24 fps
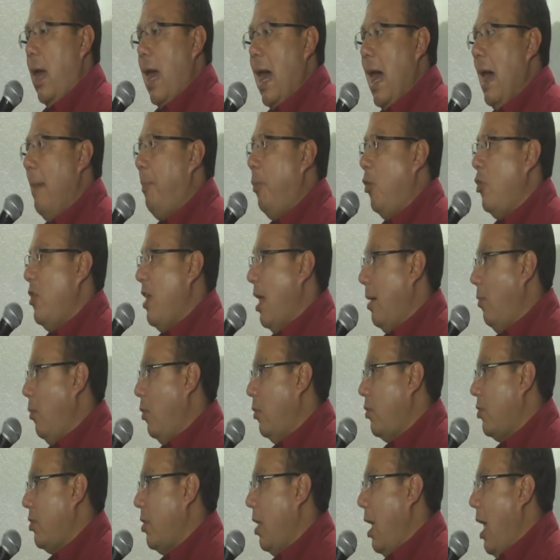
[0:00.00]

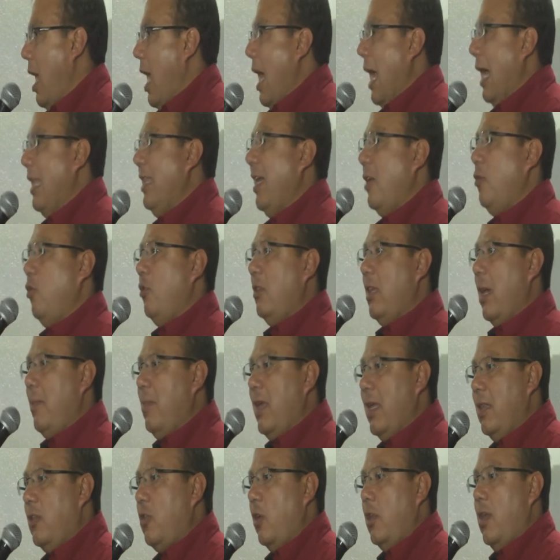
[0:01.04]
Apoyamos al
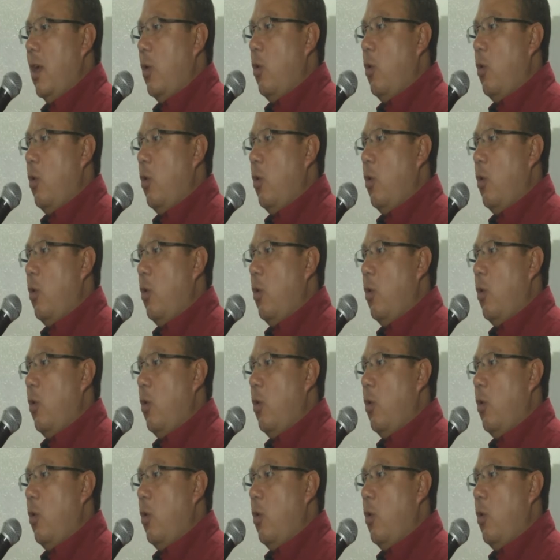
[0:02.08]
Ayuntamiento de